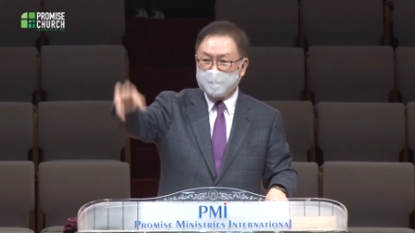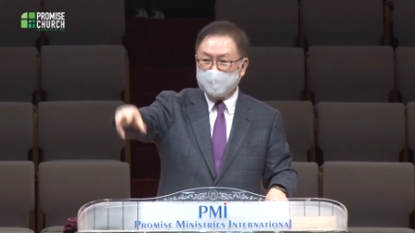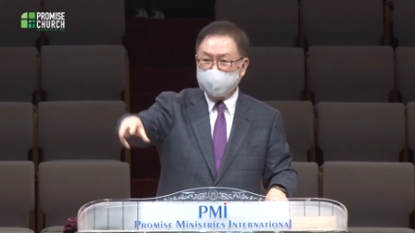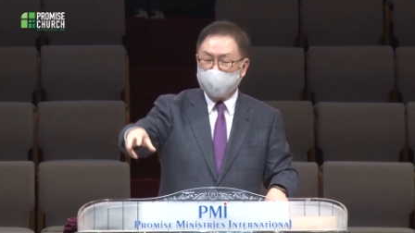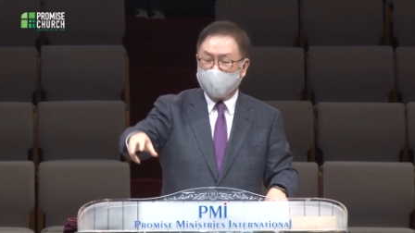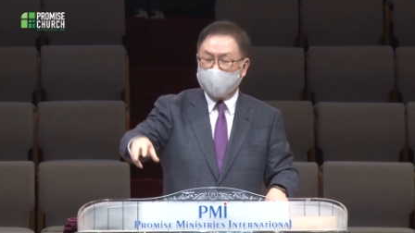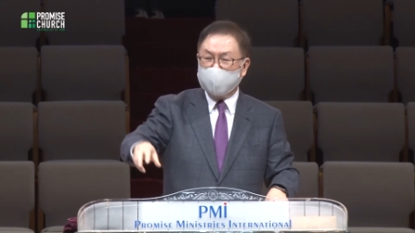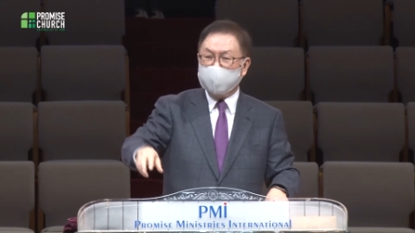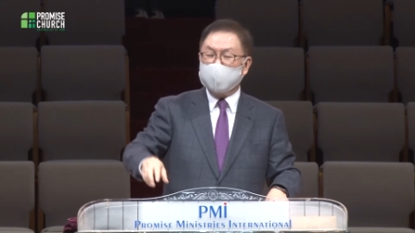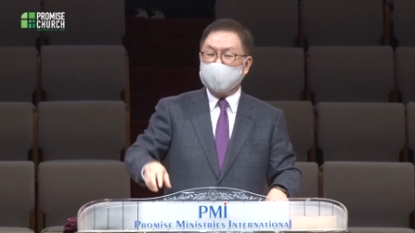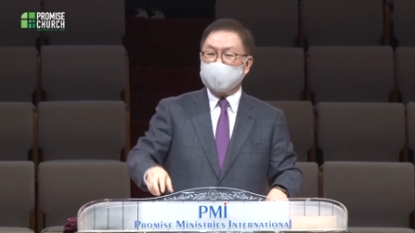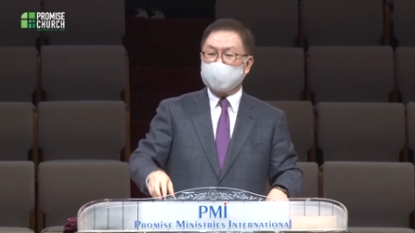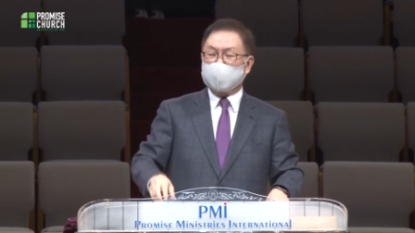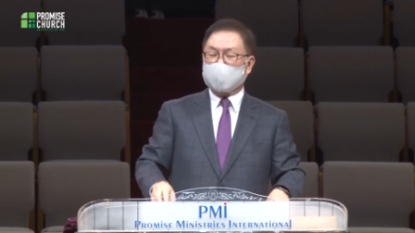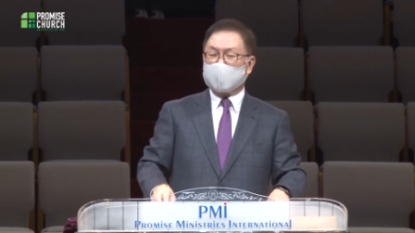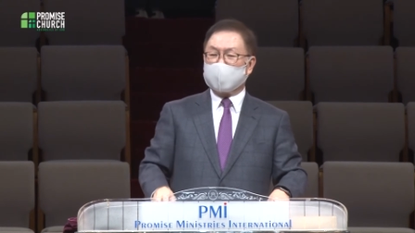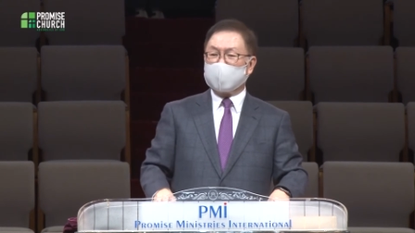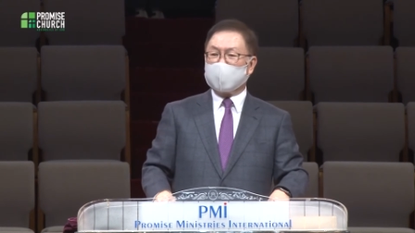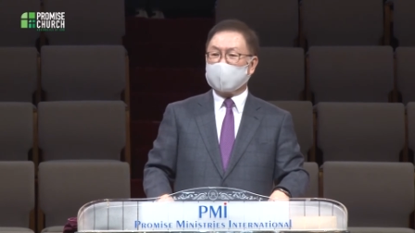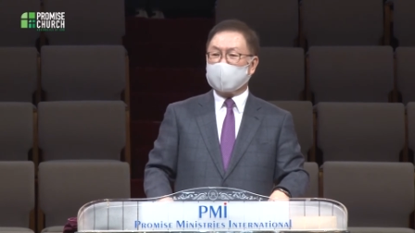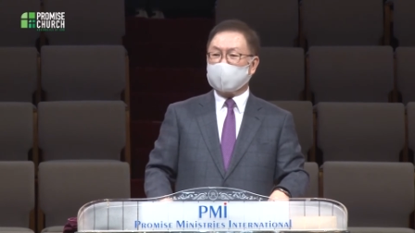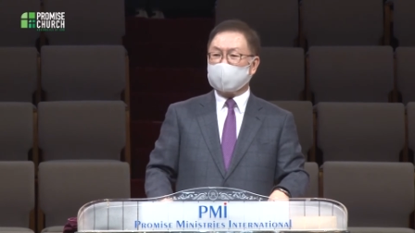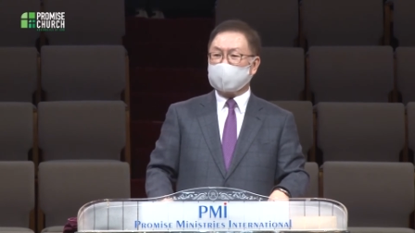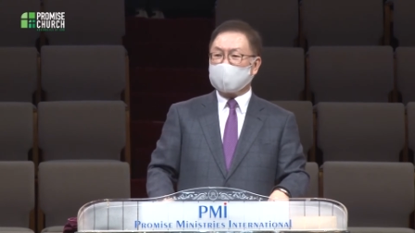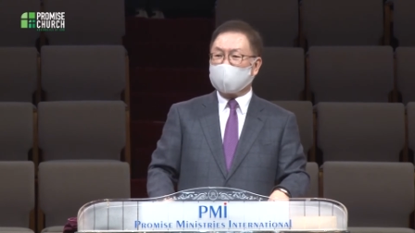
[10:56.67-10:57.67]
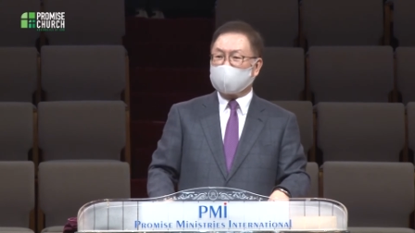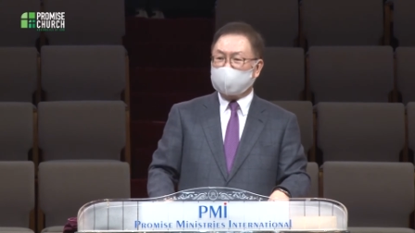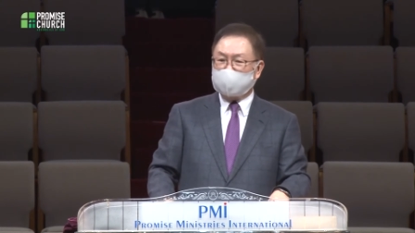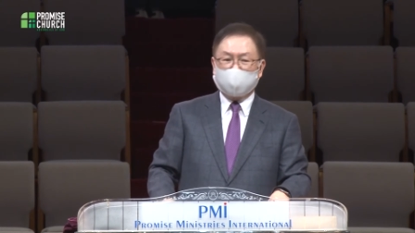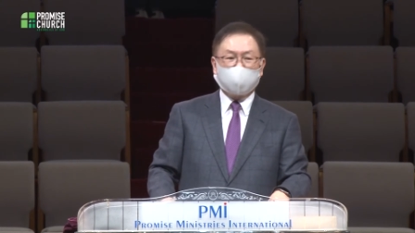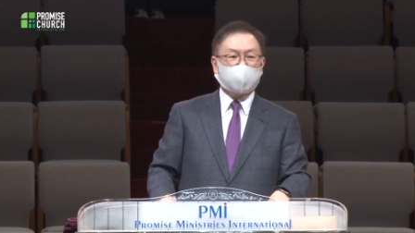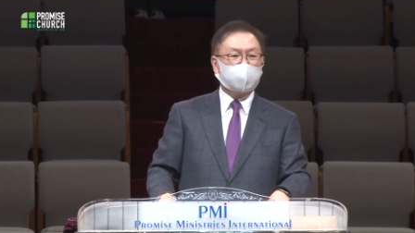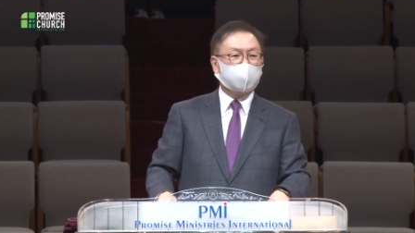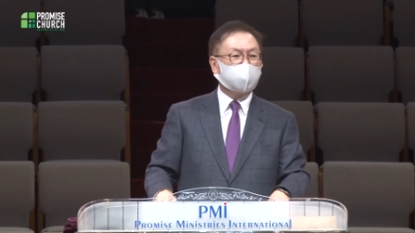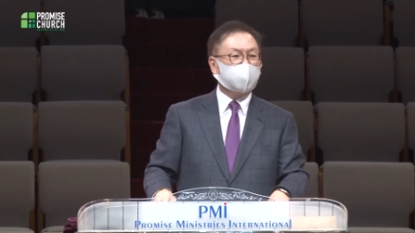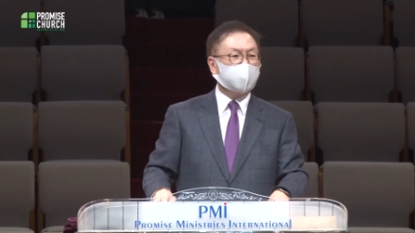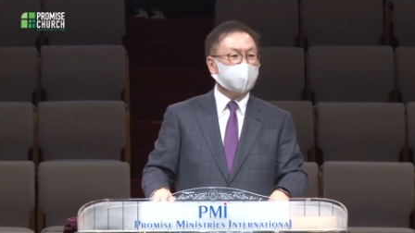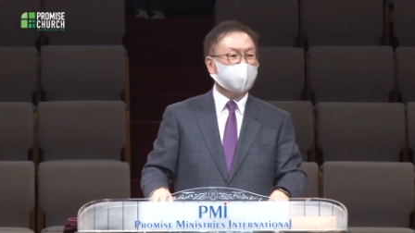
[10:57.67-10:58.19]
번릿에다가 탁
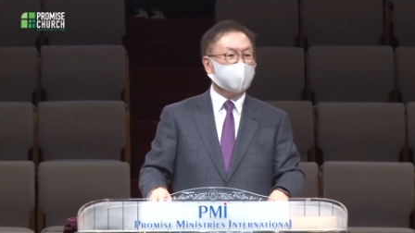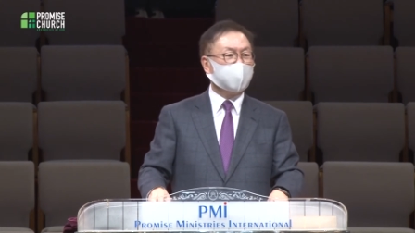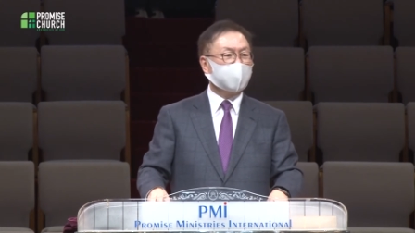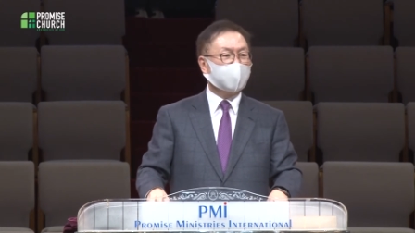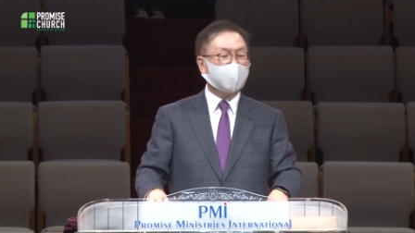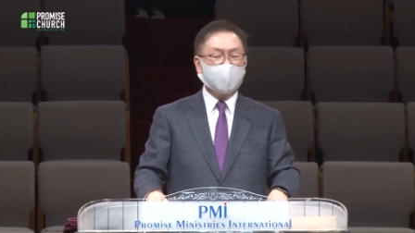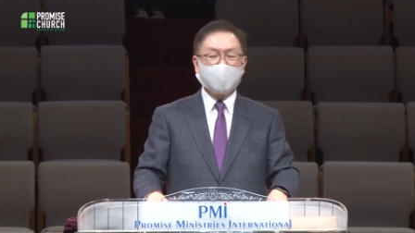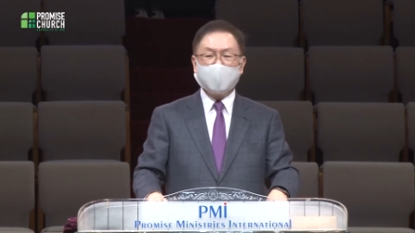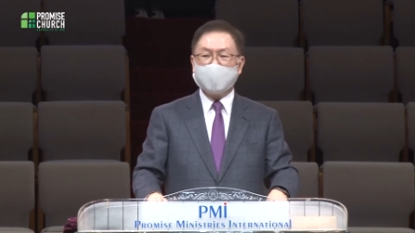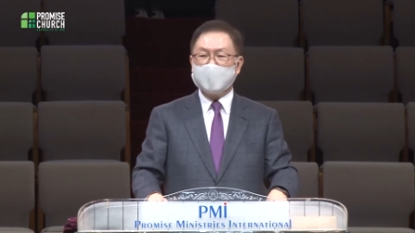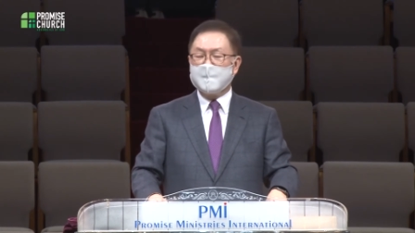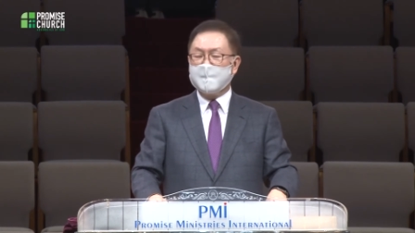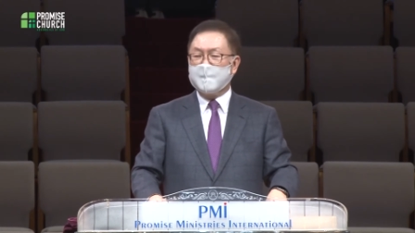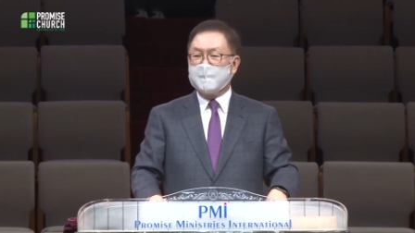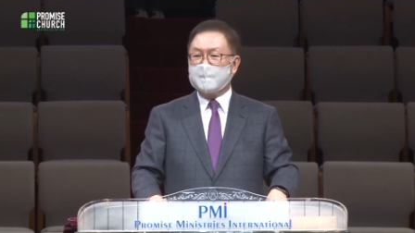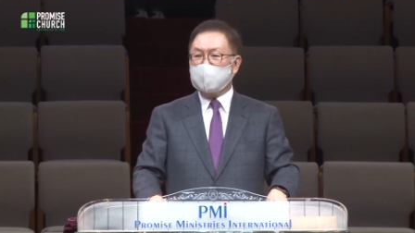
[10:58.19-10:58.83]
터뜨리니까